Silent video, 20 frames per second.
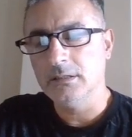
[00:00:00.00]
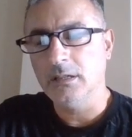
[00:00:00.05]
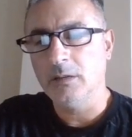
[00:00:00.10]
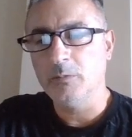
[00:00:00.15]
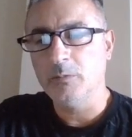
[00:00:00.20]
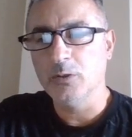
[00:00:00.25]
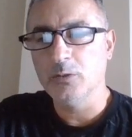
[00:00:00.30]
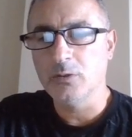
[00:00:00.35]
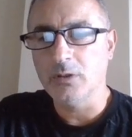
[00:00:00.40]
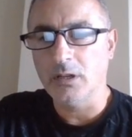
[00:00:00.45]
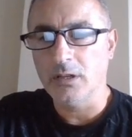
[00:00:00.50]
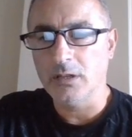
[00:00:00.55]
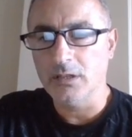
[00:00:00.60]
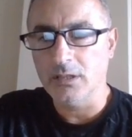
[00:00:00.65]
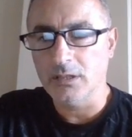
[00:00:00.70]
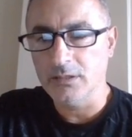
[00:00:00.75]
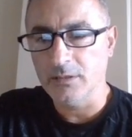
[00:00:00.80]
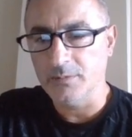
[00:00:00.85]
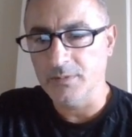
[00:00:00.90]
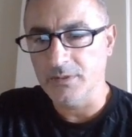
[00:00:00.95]
Ama
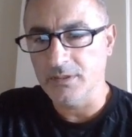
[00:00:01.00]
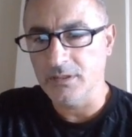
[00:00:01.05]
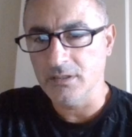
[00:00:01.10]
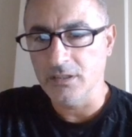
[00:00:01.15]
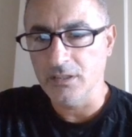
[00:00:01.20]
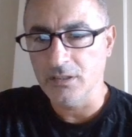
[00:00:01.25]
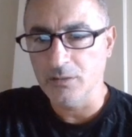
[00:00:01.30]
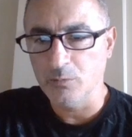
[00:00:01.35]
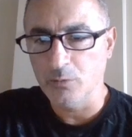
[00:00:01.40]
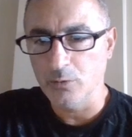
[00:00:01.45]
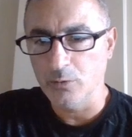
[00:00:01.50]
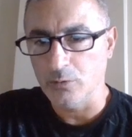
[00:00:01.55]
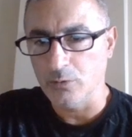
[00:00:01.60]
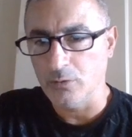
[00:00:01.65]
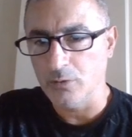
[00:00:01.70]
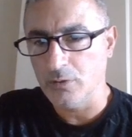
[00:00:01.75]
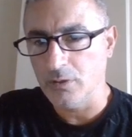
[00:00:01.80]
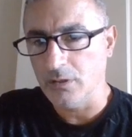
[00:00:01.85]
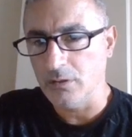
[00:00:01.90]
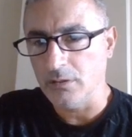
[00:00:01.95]
yukarılarda bizi 20
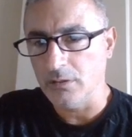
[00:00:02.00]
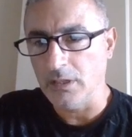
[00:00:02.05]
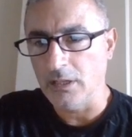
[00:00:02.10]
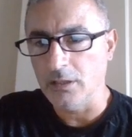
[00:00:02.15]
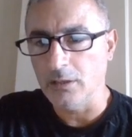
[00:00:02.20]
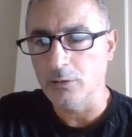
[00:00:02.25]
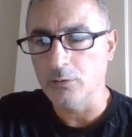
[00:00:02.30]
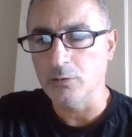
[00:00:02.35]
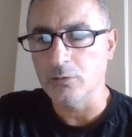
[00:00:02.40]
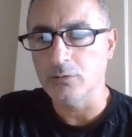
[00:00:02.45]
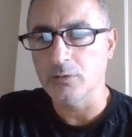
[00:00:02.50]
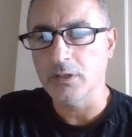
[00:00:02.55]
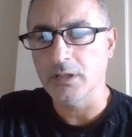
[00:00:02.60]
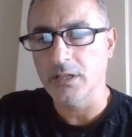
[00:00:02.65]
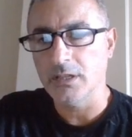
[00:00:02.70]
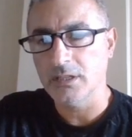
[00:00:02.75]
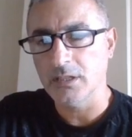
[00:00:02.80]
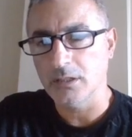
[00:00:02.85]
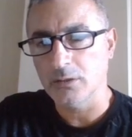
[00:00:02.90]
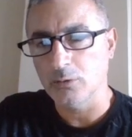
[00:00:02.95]
günlük 50 günlük
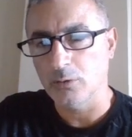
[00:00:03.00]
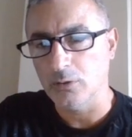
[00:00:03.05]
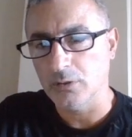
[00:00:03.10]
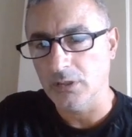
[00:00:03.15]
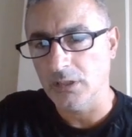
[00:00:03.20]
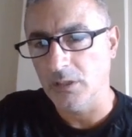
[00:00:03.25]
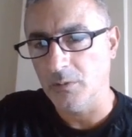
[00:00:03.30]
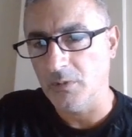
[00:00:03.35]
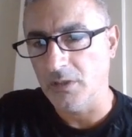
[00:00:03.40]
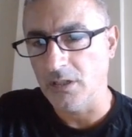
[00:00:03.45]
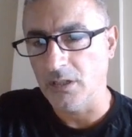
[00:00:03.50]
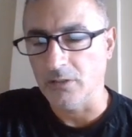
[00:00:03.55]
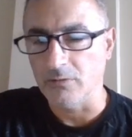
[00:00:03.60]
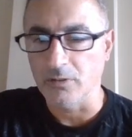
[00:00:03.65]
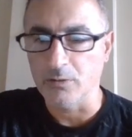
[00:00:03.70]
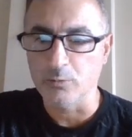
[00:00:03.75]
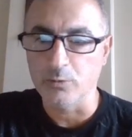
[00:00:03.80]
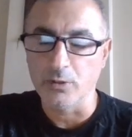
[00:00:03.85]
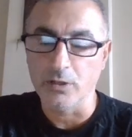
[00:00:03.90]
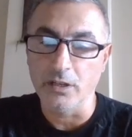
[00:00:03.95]
hareketli ortalamalar
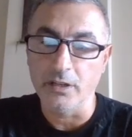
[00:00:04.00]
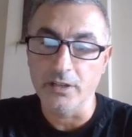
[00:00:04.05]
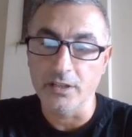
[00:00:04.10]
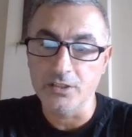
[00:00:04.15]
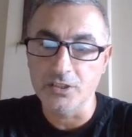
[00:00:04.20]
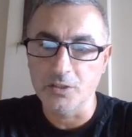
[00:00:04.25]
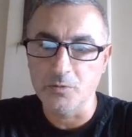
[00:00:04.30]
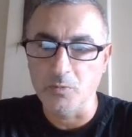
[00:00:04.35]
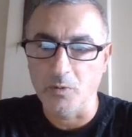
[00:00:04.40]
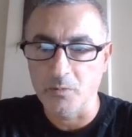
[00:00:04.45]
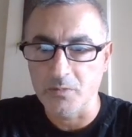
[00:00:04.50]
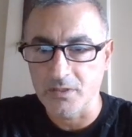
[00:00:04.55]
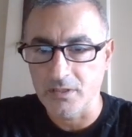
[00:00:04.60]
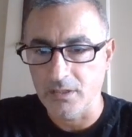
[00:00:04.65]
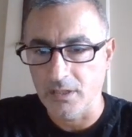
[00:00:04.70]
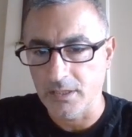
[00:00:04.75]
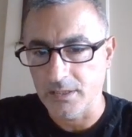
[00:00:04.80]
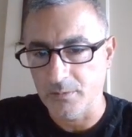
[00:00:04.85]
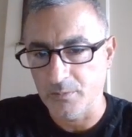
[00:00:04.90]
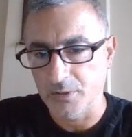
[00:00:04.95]
var. Buralara çıkmamız
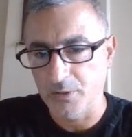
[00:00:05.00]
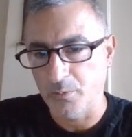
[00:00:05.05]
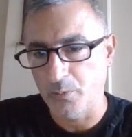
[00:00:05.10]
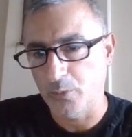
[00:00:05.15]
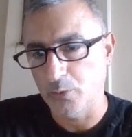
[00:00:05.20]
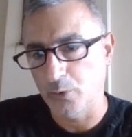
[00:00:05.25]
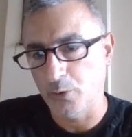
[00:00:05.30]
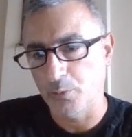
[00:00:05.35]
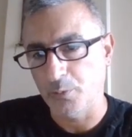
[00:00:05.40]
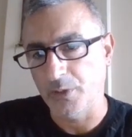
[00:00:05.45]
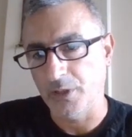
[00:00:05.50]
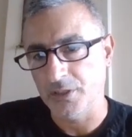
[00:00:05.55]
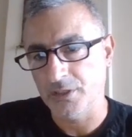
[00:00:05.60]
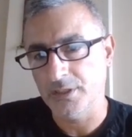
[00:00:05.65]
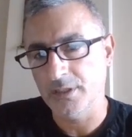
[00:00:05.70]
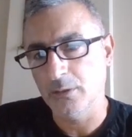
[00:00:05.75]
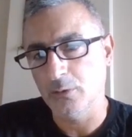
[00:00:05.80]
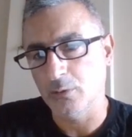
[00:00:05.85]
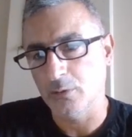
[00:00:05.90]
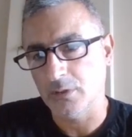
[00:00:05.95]
lazım
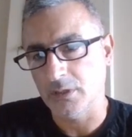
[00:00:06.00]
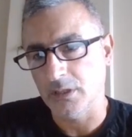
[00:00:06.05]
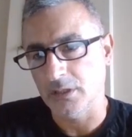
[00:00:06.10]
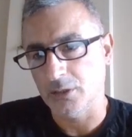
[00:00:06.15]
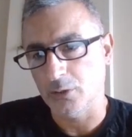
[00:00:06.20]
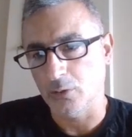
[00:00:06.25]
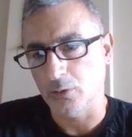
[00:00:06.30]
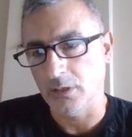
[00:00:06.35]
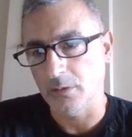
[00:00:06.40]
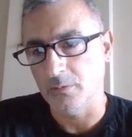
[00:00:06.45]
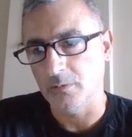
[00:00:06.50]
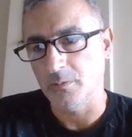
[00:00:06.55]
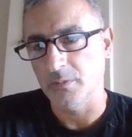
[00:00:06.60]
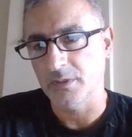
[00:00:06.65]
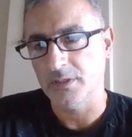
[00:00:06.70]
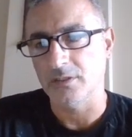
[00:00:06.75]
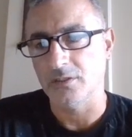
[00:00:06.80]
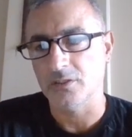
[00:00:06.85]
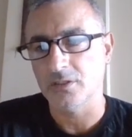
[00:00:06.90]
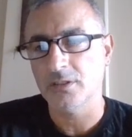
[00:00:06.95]
tüpraşta yükseliş
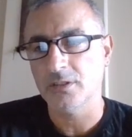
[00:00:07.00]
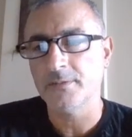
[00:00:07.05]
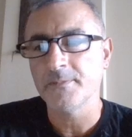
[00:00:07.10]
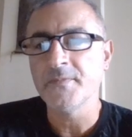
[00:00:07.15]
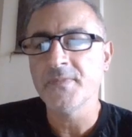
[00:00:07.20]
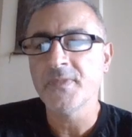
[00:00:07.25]
olabilmesi için.